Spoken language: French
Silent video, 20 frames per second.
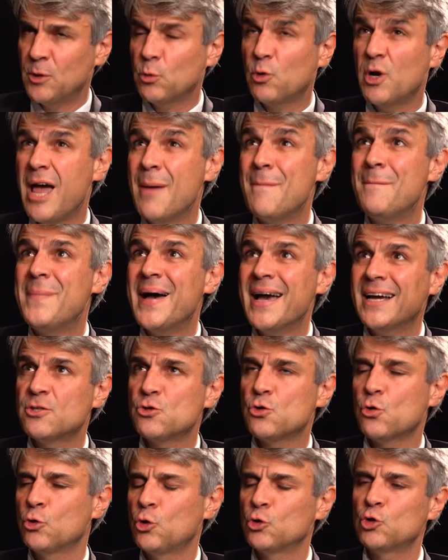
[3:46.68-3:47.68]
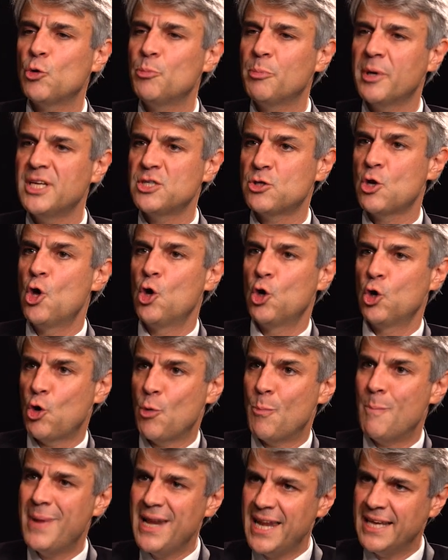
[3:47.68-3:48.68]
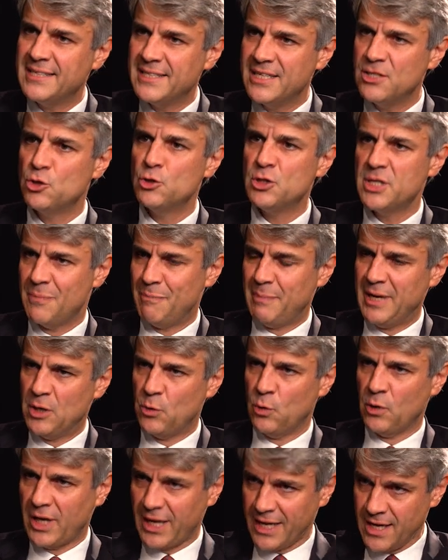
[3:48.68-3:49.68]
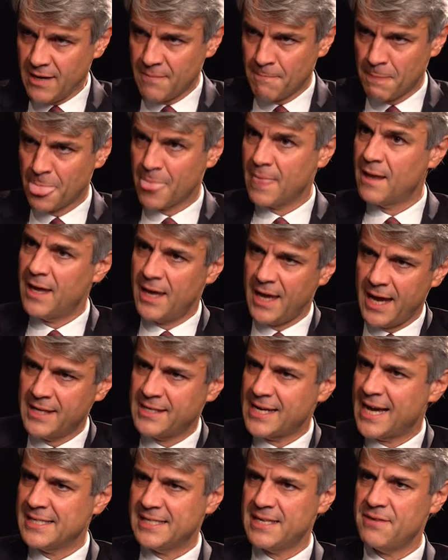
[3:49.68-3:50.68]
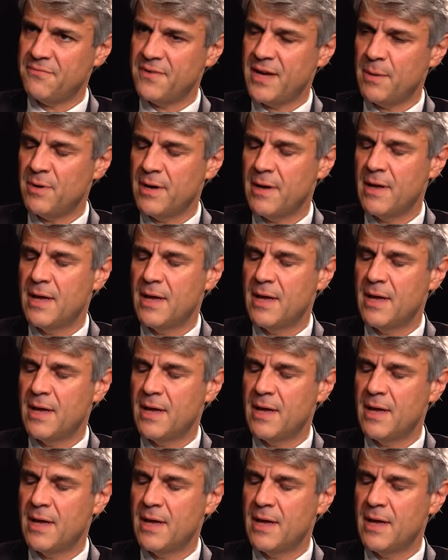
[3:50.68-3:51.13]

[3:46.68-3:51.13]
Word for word: Et donc l'impact sur une entreprise comme Melexis de ces pénuries est assez faible.